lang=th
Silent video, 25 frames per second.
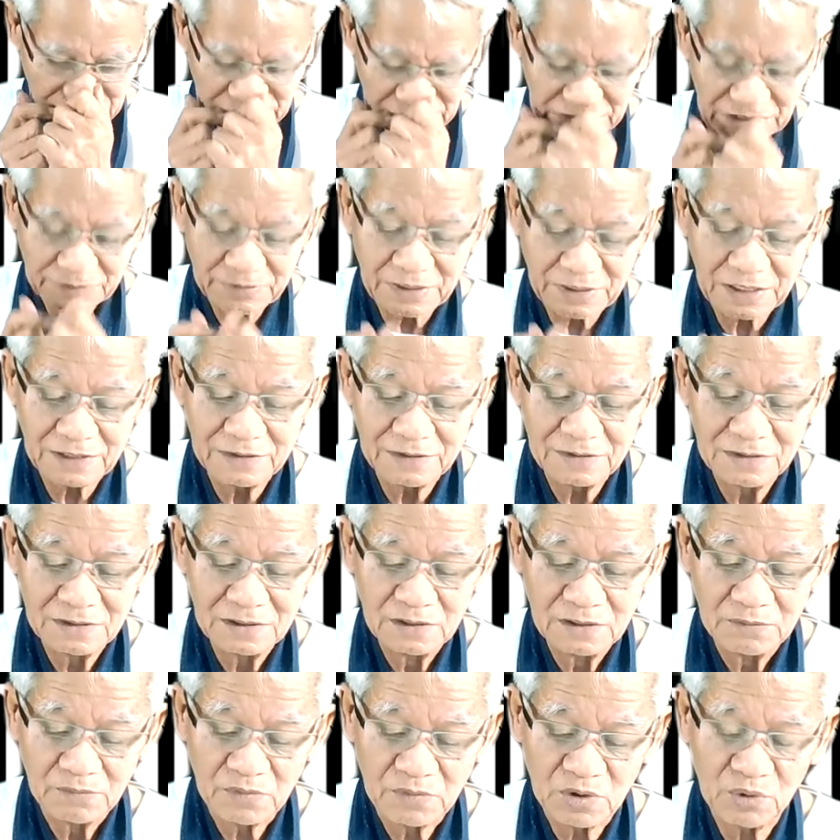ใช่ไหม
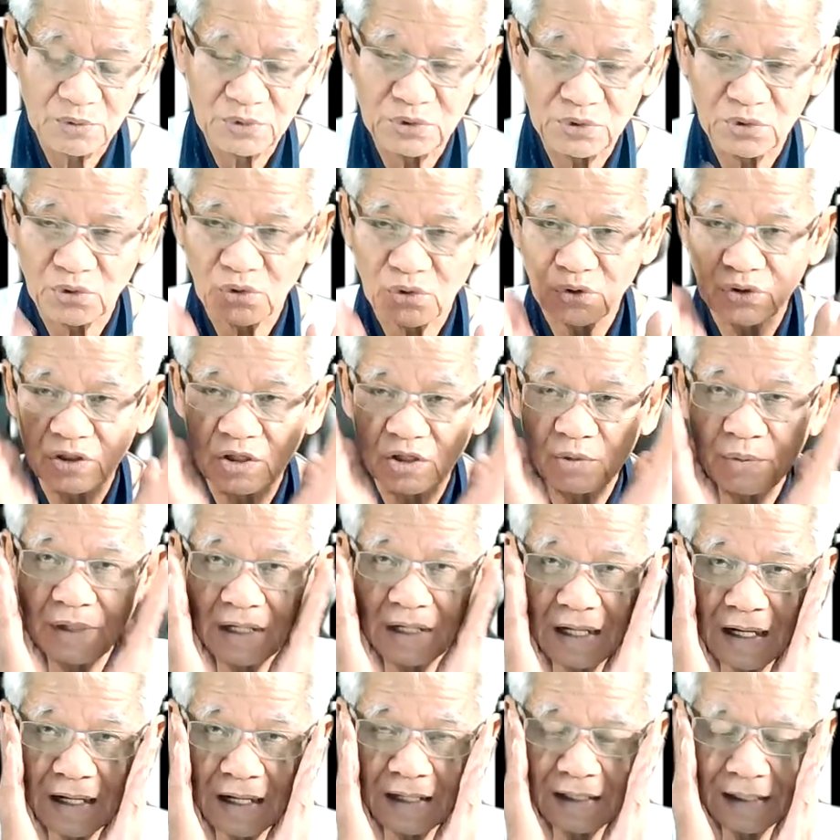มันมันอยู่คนเดียวไม่
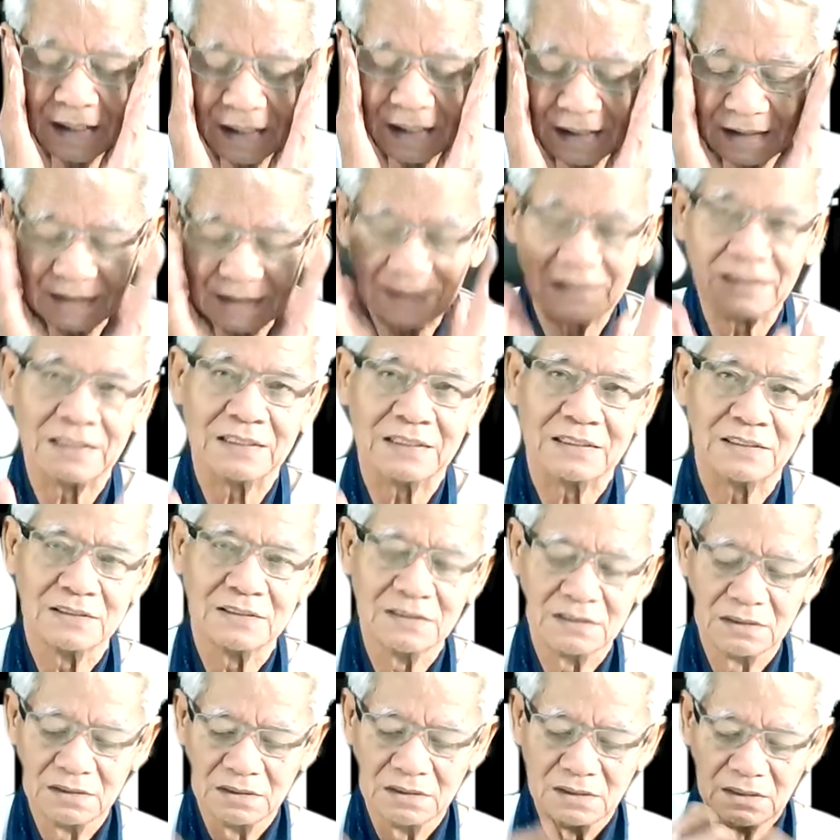ได้นะ
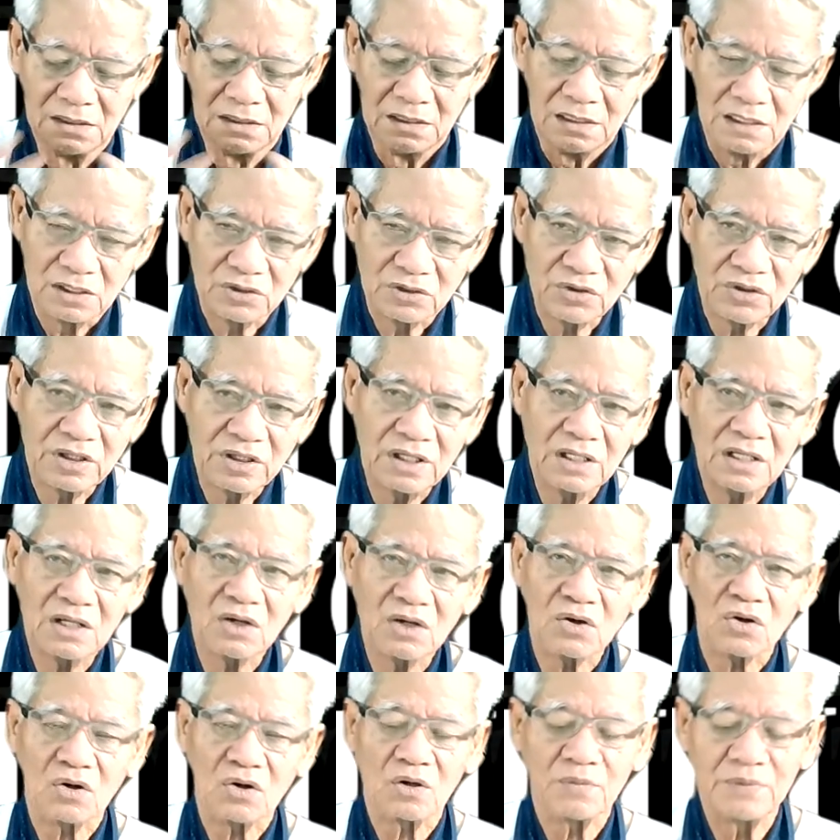เราต้องคิดใน
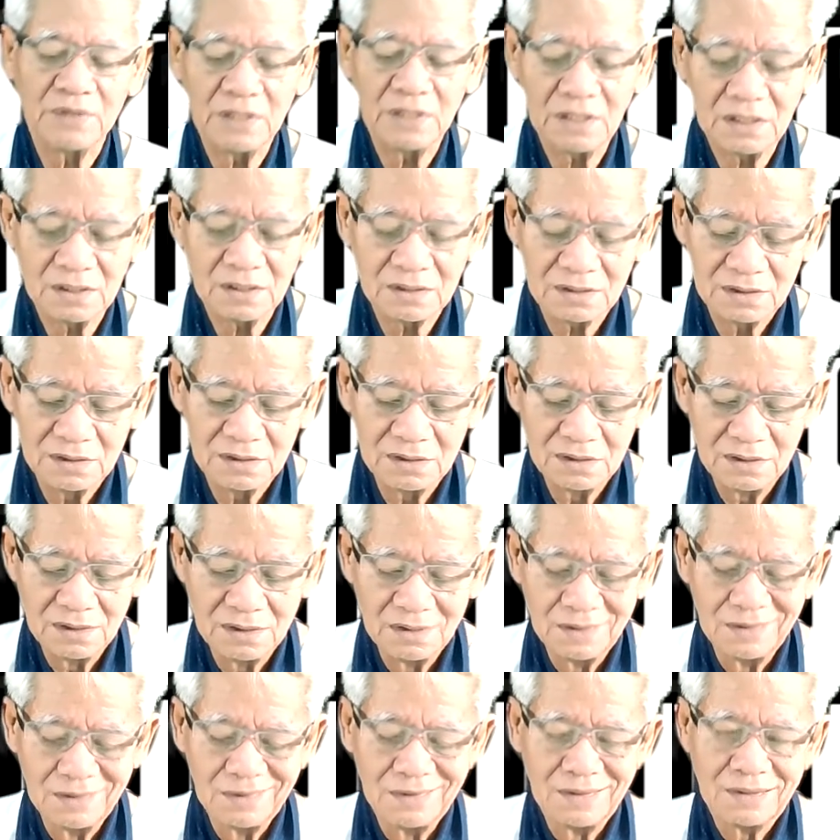กรอบเนี้ย
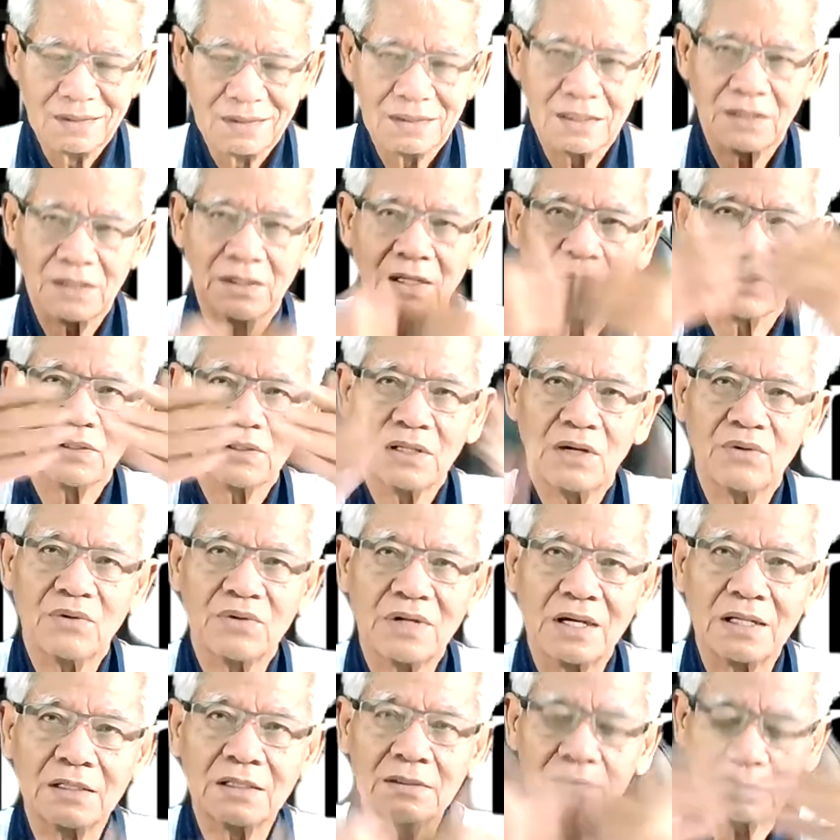เท่าไหร่ก็เท่า
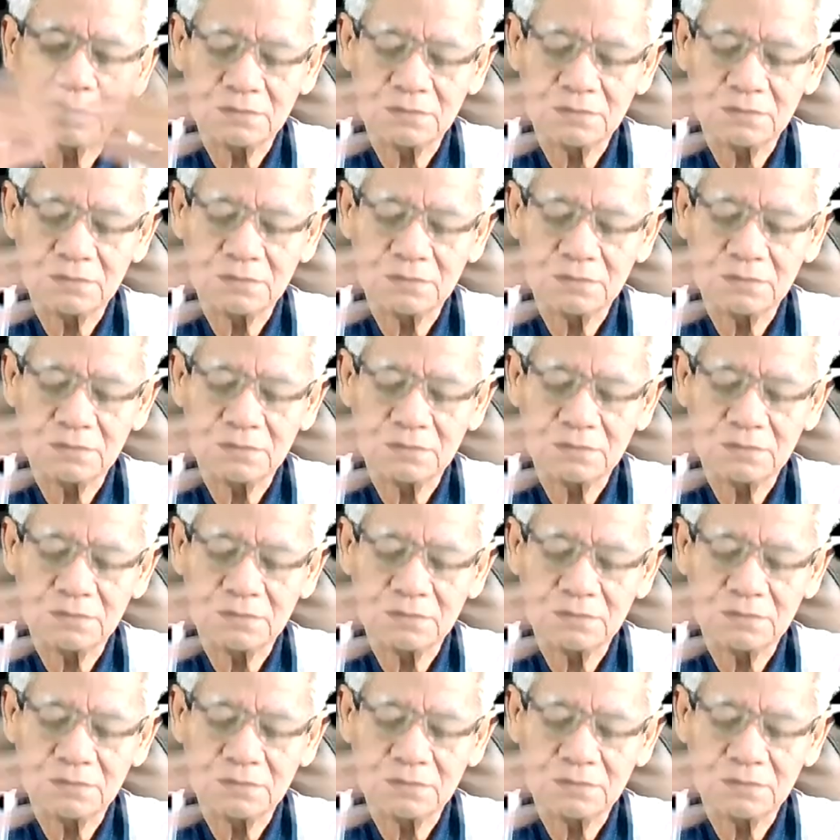นั้น